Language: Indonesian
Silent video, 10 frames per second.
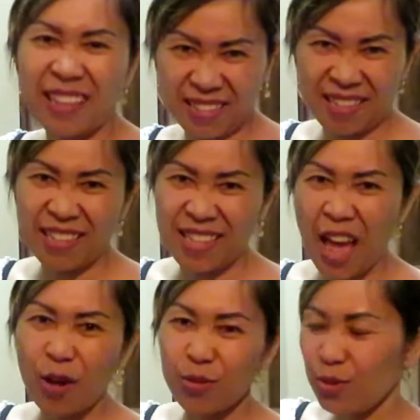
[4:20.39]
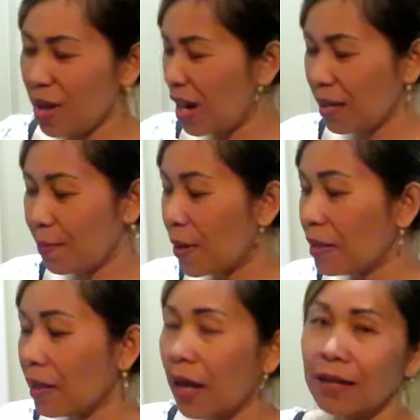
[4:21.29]
tas-tasnya aku juga lagi
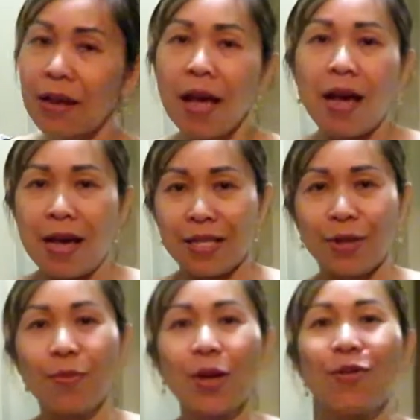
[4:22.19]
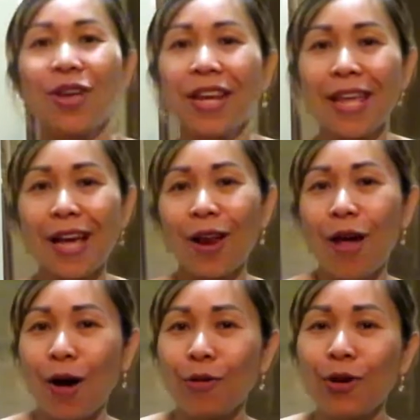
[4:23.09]
berantakan seminggu ini
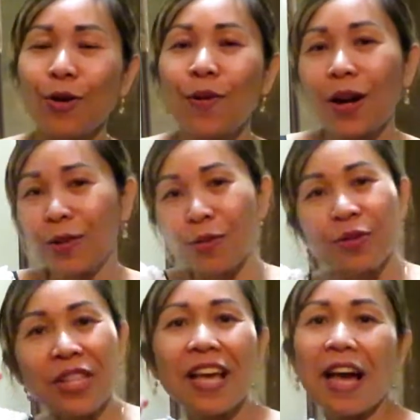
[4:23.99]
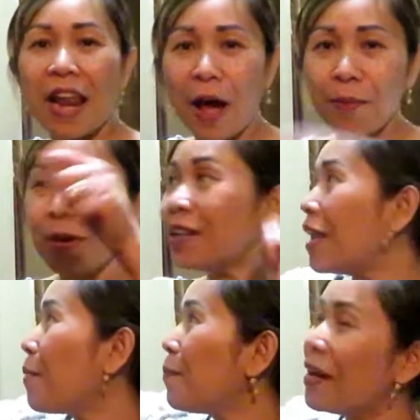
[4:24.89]
kalau aku keluar itu tinggal ambil
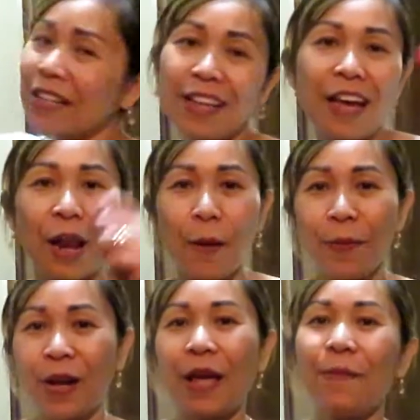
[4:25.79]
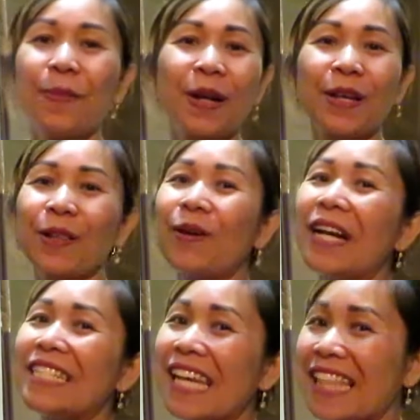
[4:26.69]
lempar tinggal ambil lempar gitu
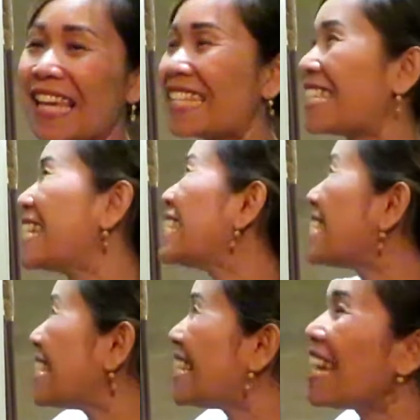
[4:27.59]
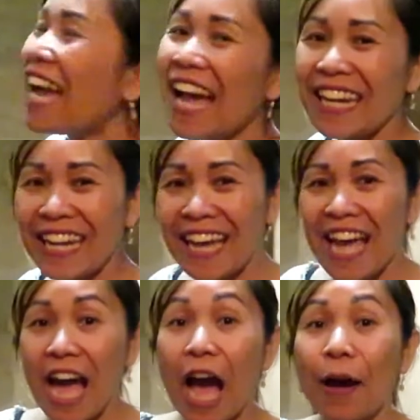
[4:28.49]
aja tas-tasnya jadi nggak ada
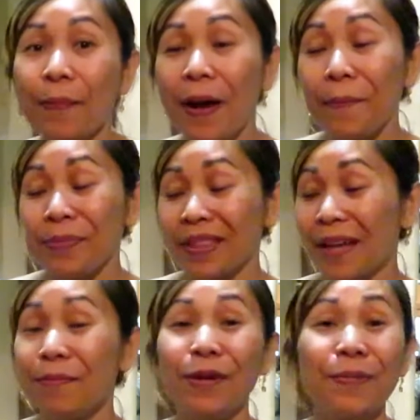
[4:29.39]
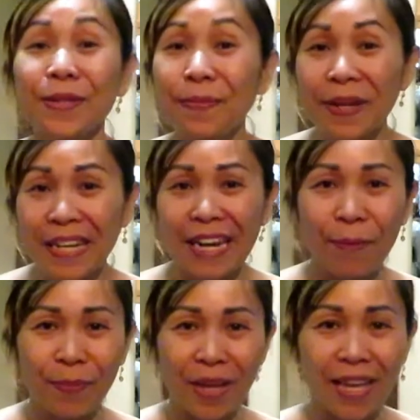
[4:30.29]
apa belum sempat
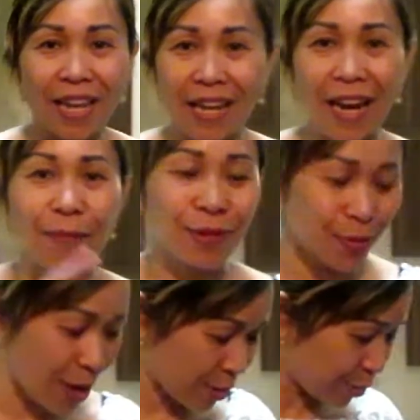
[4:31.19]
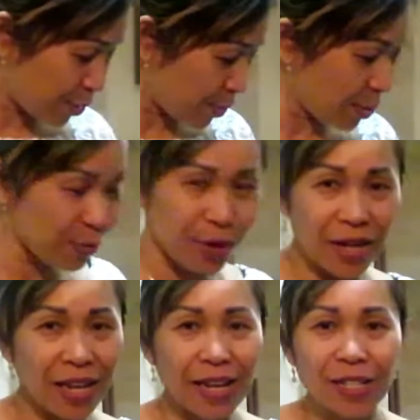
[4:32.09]
dirapiin dalam waktu seminggu
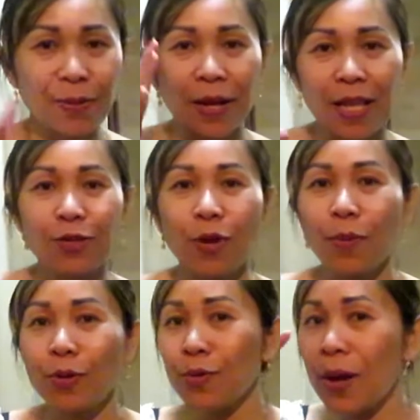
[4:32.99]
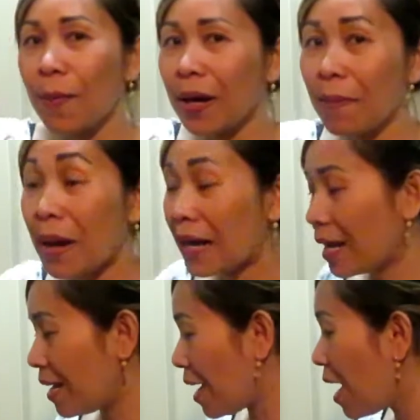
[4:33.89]
ini ini sebenarnya suamiku udah
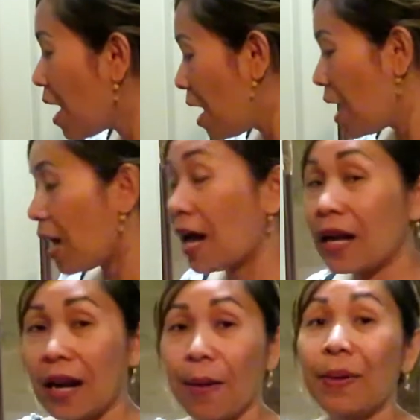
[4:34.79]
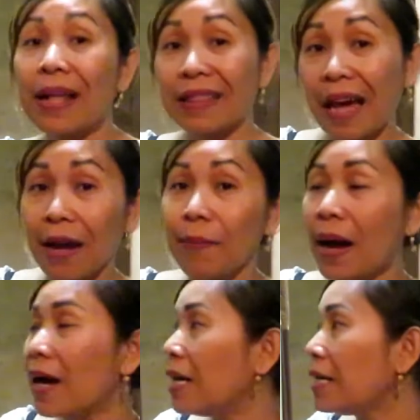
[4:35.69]
marah-marah dia karena berantakan
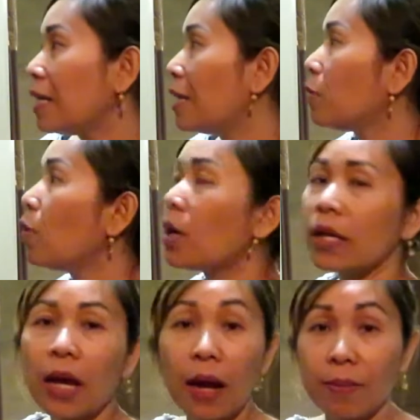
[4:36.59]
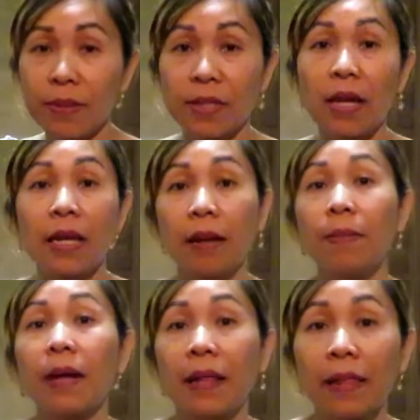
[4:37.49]
banget dia itu orangnya nggak bisa
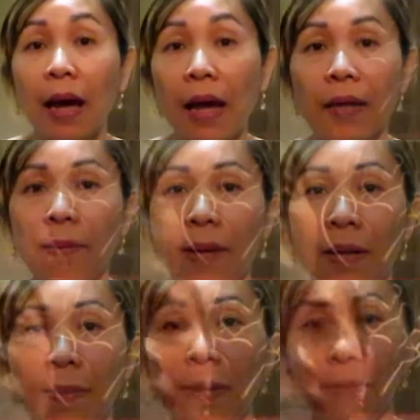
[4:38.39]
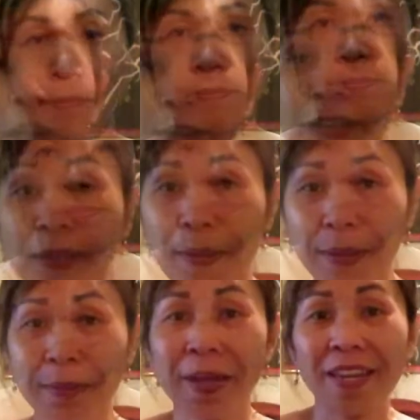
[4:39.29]
lihat berantakan teman-teman oke
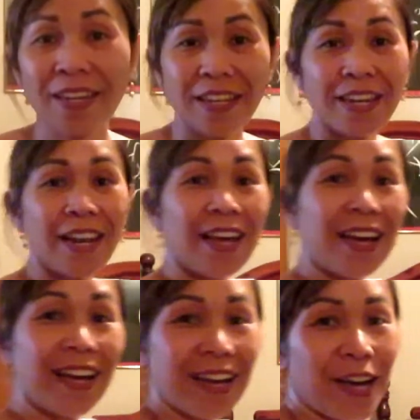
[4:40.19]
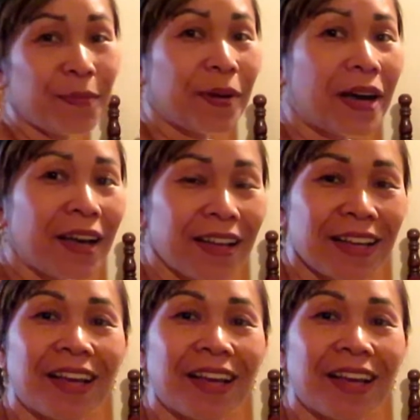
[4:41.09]
teman-teman inilah apa